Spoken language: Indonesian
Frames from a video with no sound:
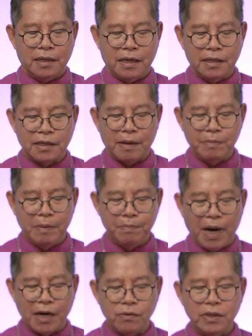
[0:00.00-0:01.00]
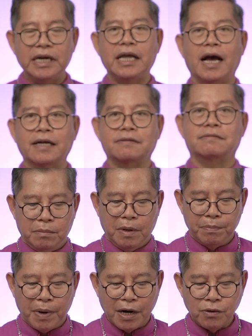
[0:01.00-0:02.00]
kita membangun niat,
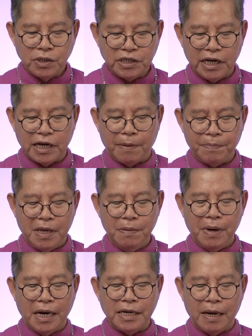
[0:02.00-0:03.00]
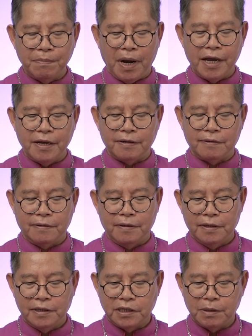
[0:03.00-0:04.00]
membangun sikap iman yang baik,
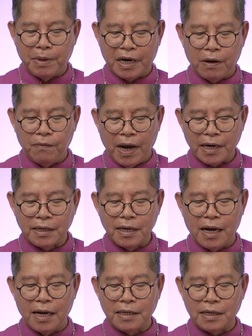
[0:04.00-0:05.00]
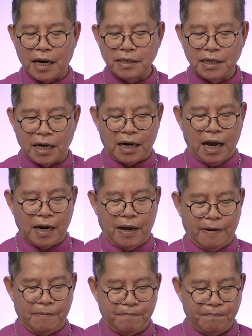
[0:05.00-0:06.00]
sebagai warga kerajaan
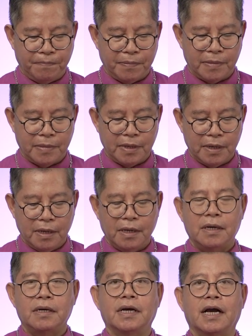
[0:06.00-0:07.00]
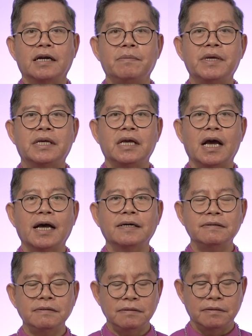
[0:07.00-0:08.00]
Allah. Dengan
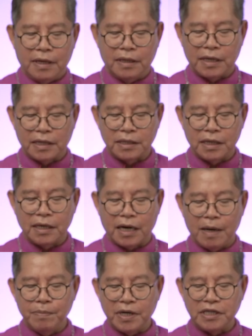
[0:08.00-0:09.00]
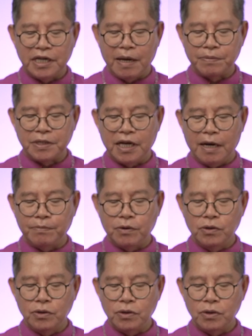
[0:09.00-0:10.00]
demikian, kita segera bersiap-siap
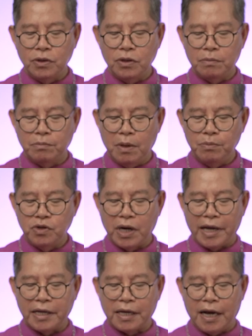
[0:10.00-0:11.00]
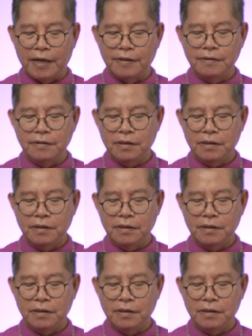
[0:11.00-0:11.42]
untuk memulaikan